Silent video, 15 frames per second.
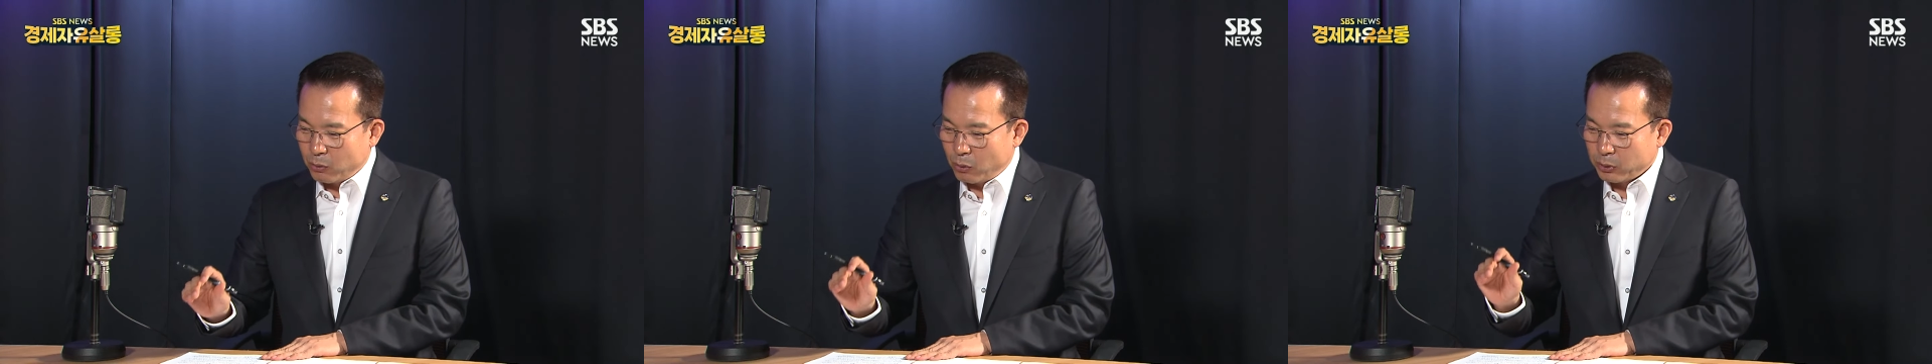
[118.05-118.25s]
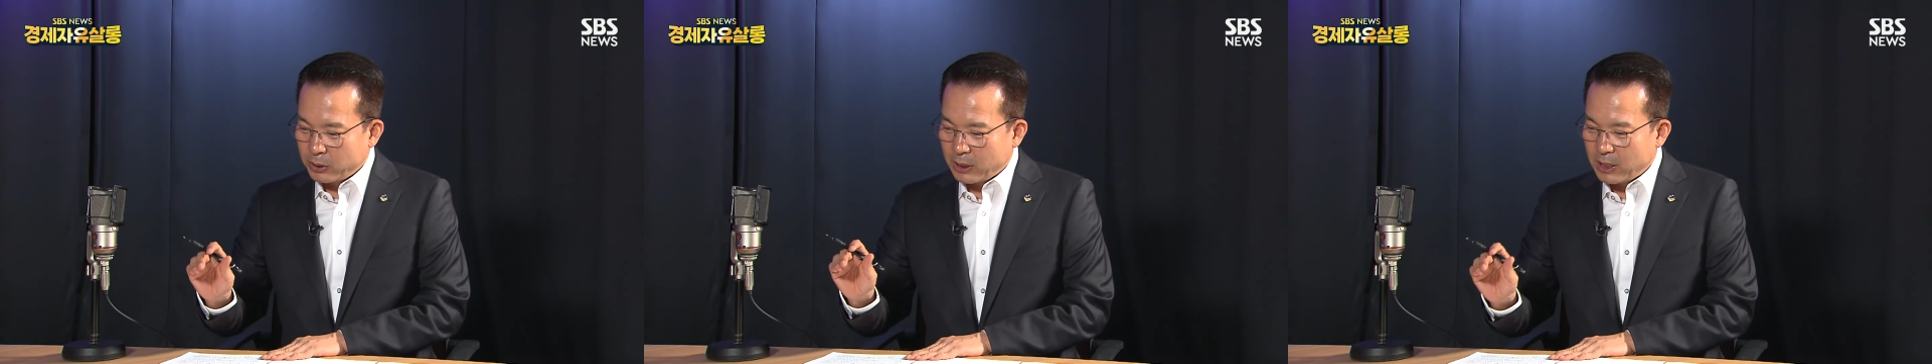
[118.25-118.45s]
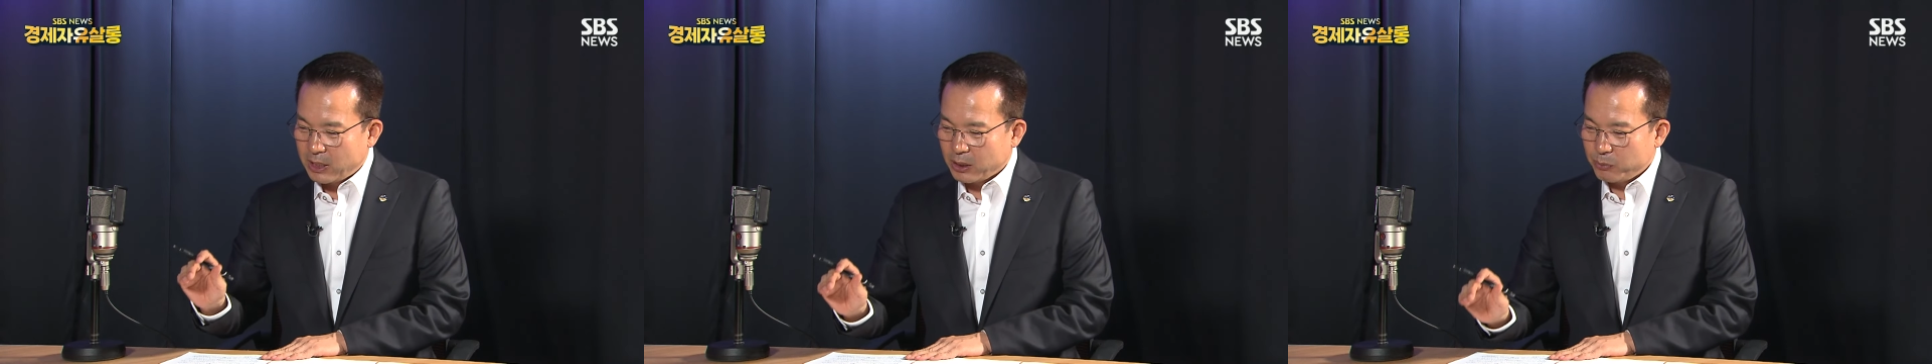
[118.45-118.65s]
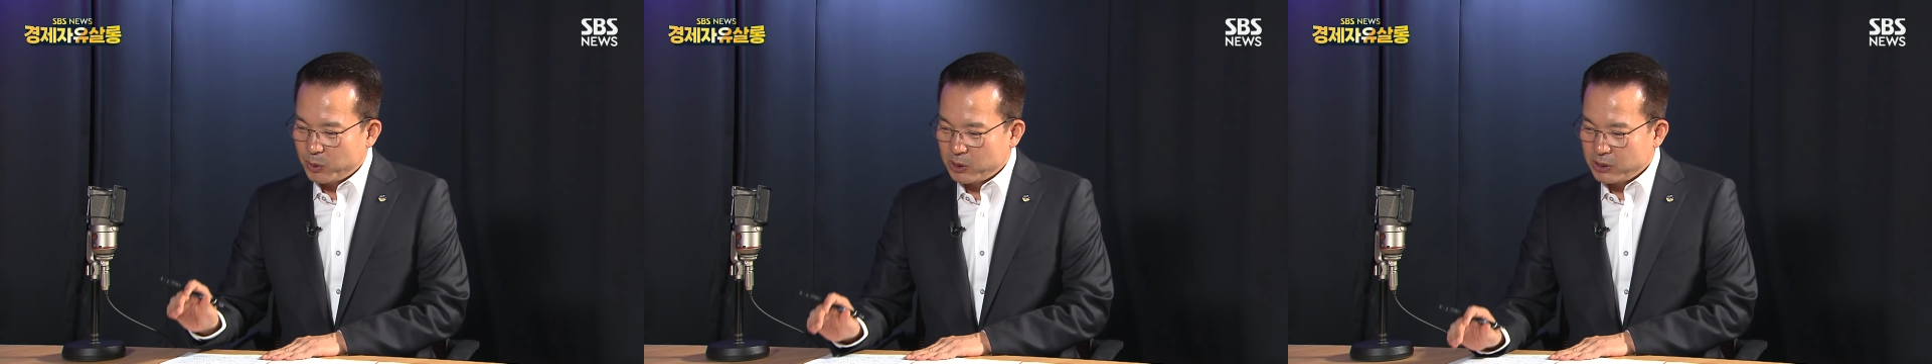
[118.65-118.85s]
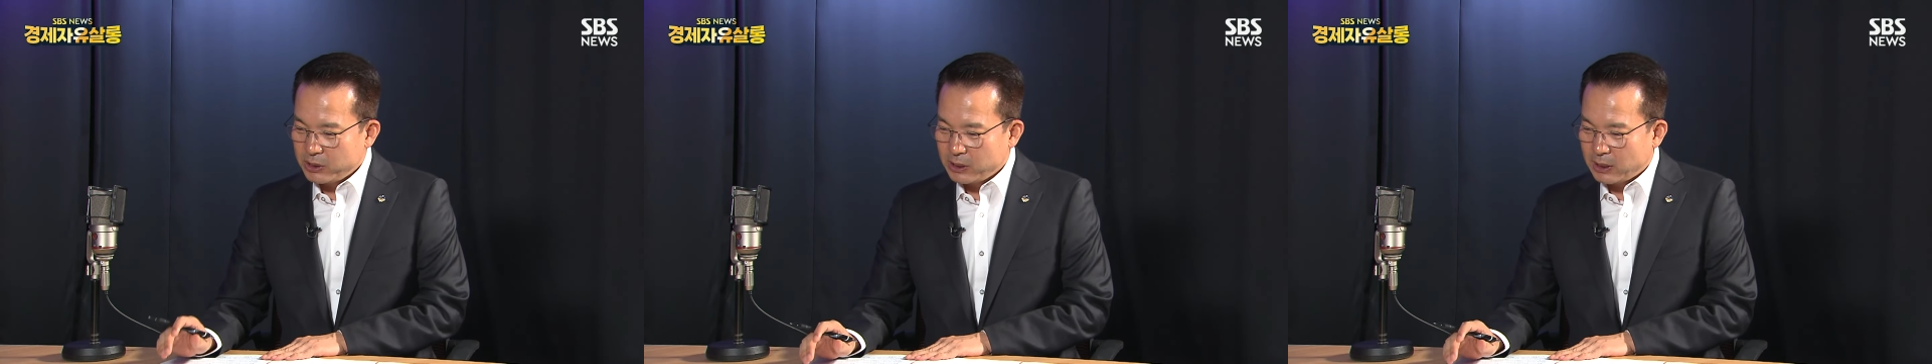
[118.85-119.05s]
공격하기
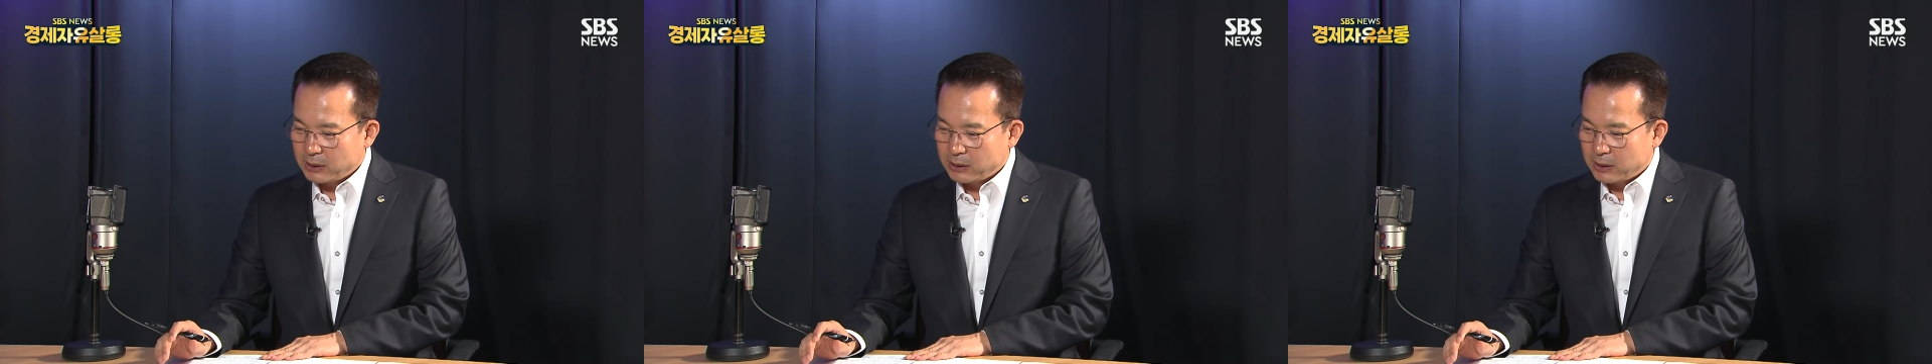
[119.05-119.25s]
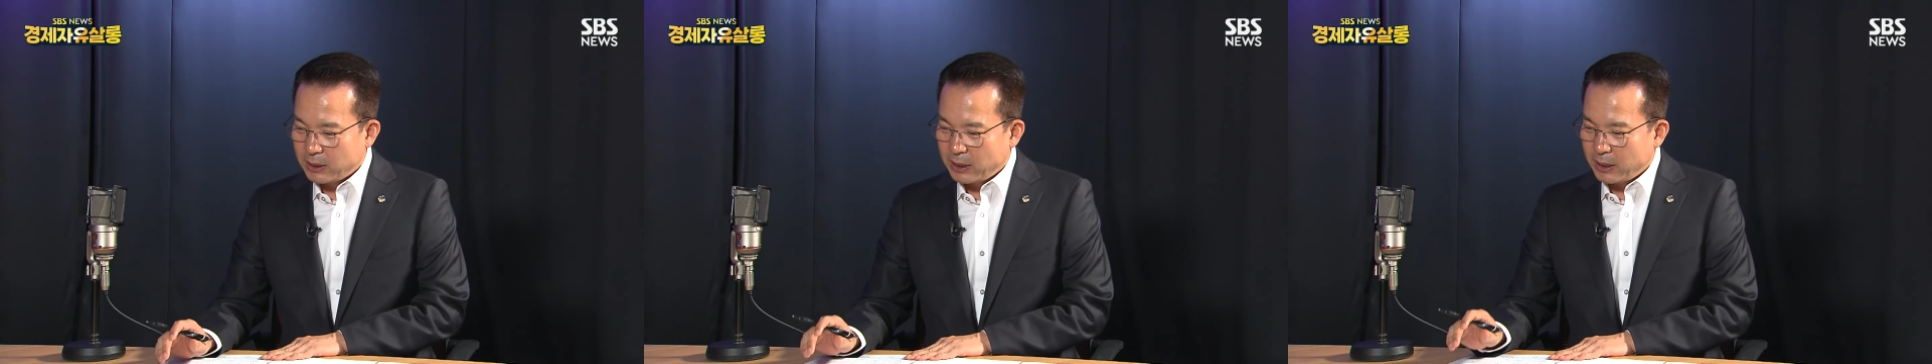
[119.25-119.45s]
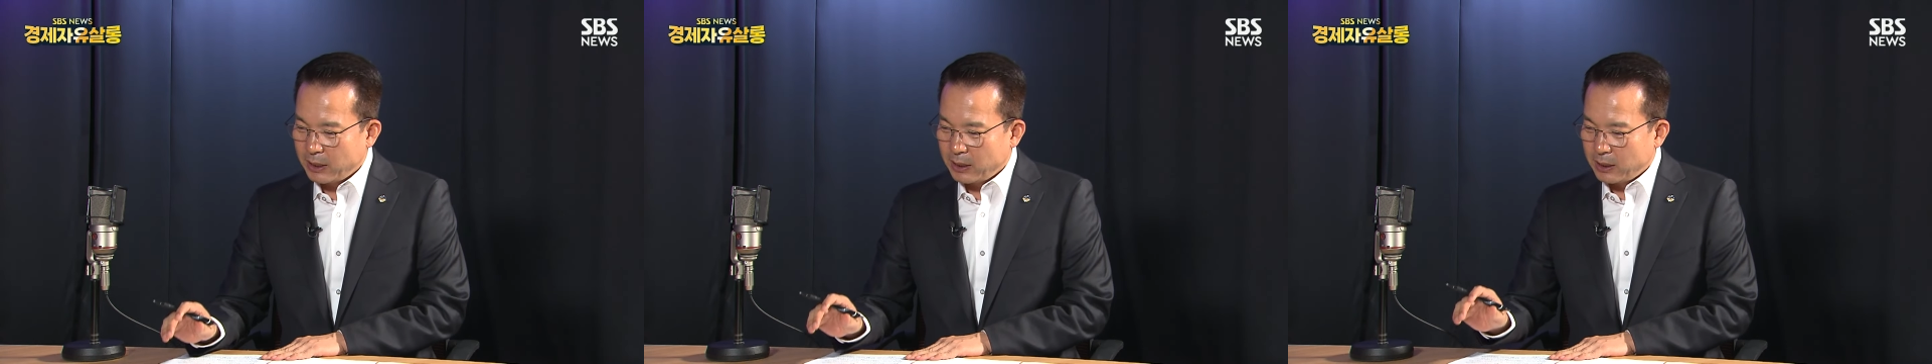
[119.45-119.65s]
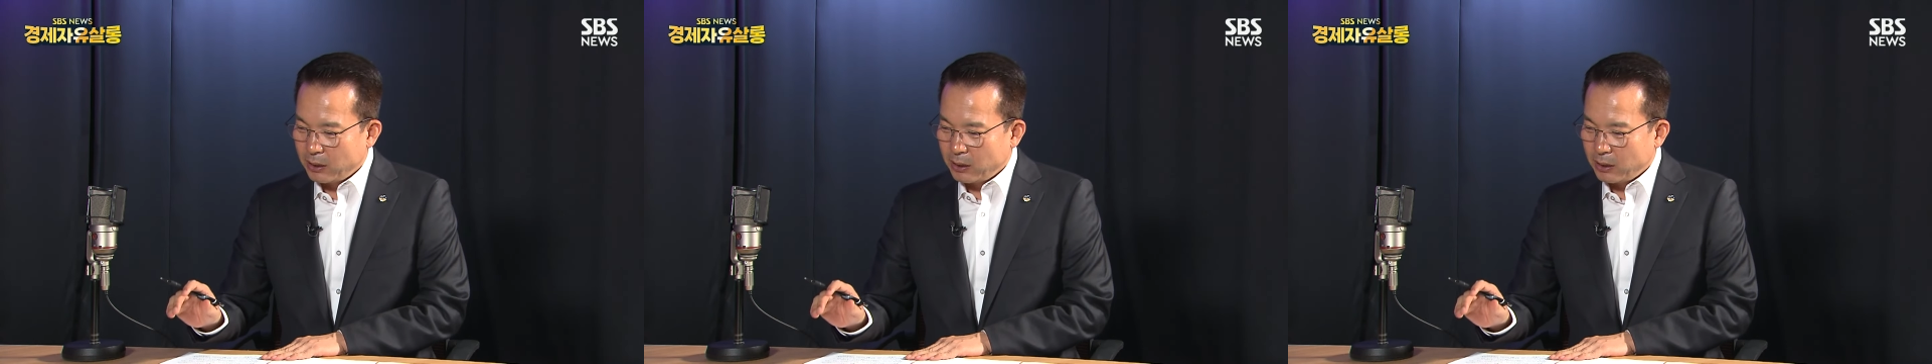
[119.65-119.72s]
몇 시간 전에